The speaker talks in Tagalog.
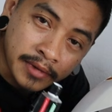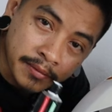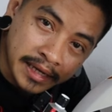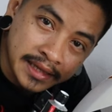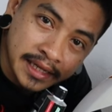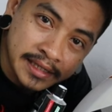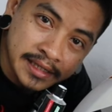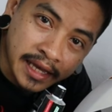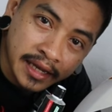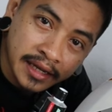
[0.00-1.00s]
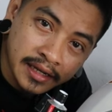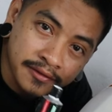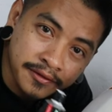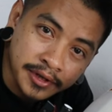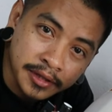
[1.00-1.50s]
Mag-maintenance tayo ngayon ng
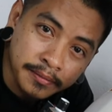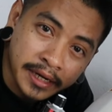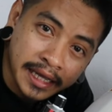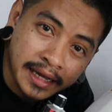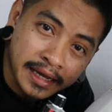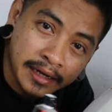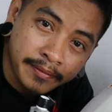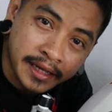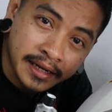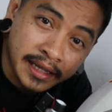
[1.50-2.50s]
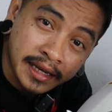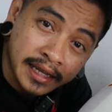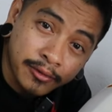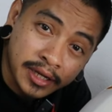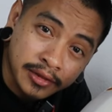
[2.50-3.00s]
front brake caliper ni
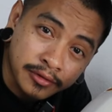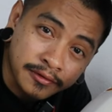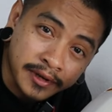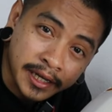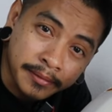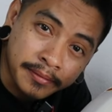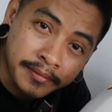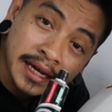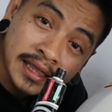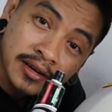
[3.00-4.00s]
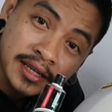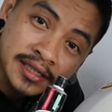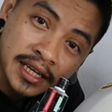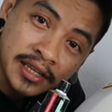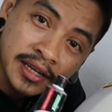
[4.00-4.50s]
Click 125. Pakita ko rin
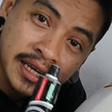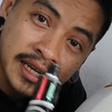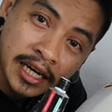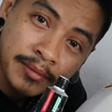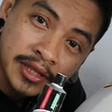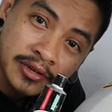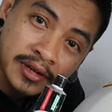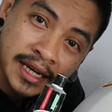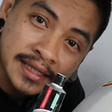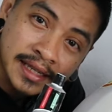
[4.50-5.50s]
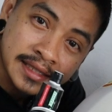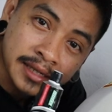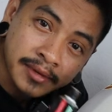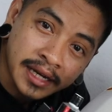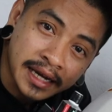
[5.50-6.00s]
sa inyo yung ginagamit kong grasa sa
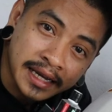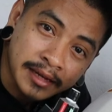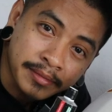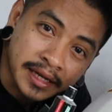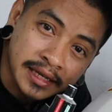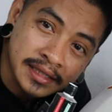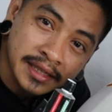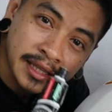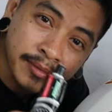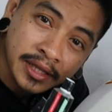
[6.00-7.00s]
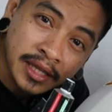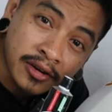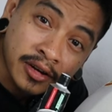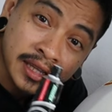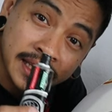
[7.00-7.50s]
mga caliper kasi hindi pwede yung
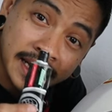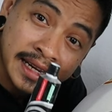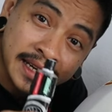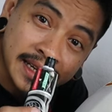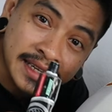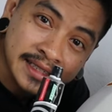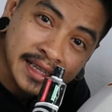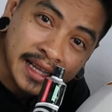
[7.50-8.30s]
ordinary na grease